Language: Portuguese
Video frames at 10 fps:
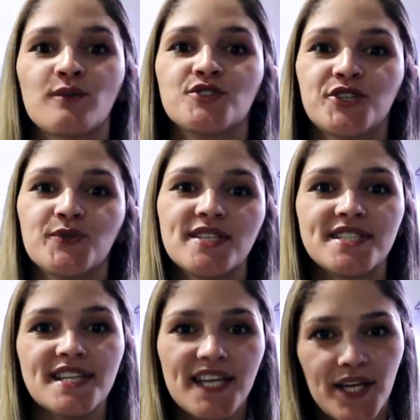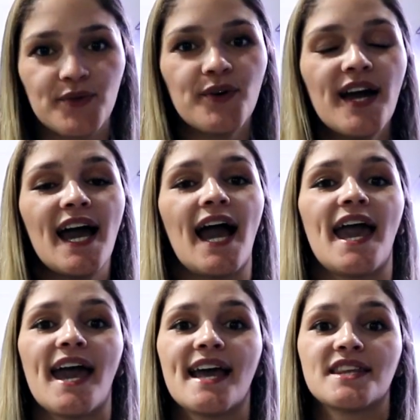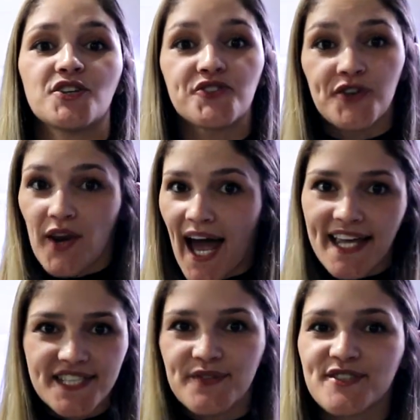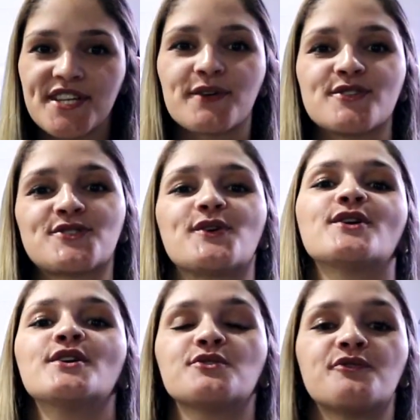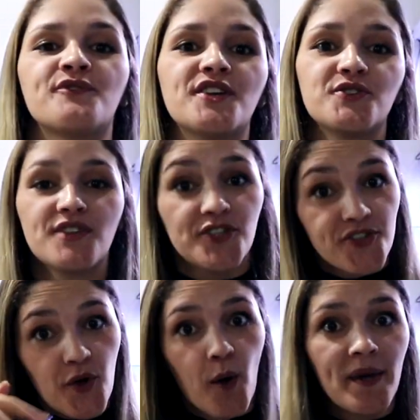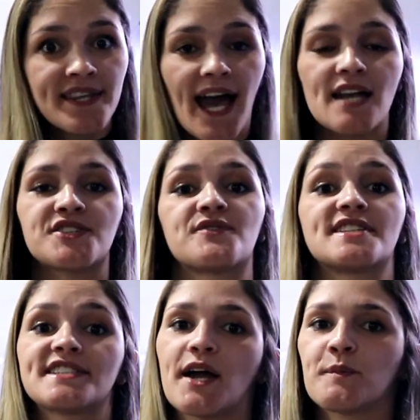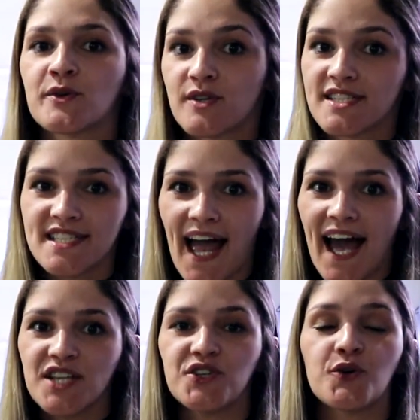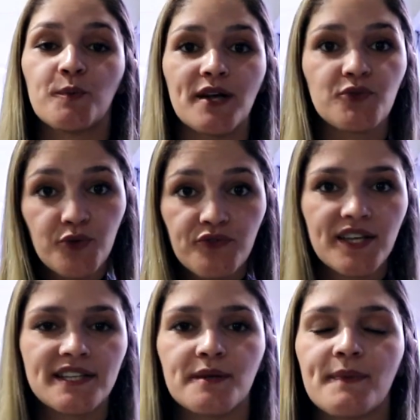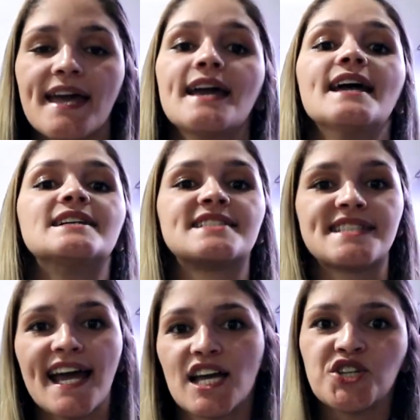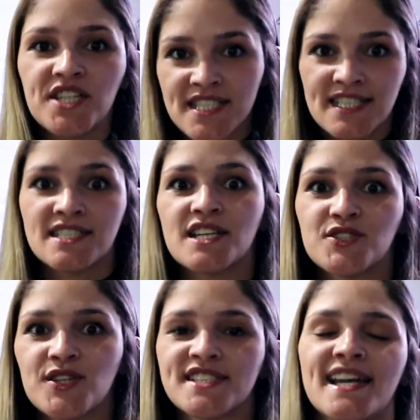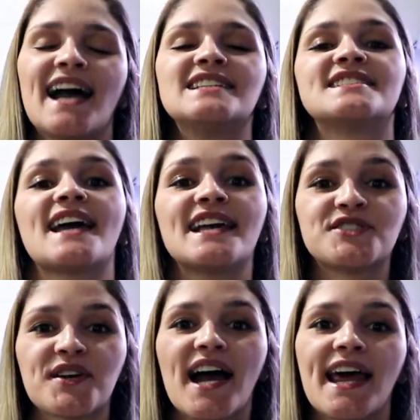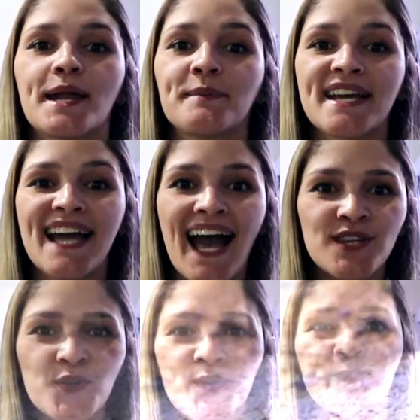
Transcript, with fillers: Continue seguindo, é, deixe o seu like se você gostou do vídeo, deixe o seu comentário se você tem alguma curiosidade, alguma dúvida também. Segue a gente nas redes sociais e é isso, galera. Obrigado!